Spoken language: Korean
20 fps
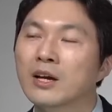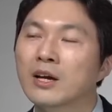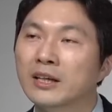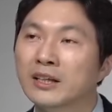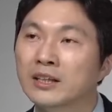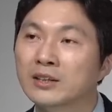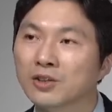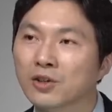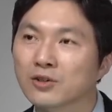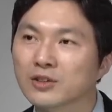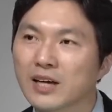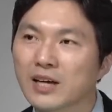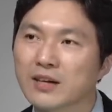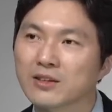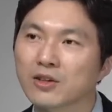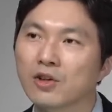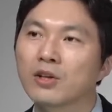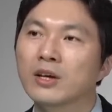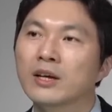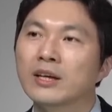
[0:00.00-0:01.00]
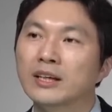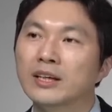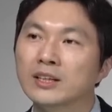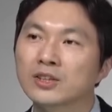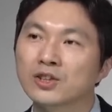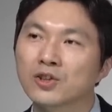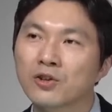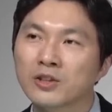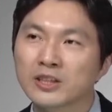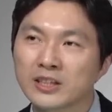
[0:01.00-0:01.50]
2004년,
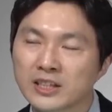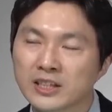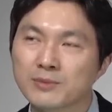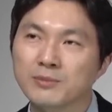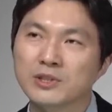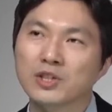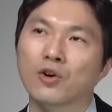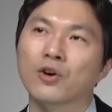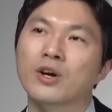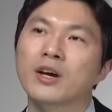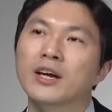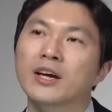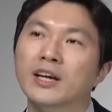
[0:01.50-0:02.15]
2022년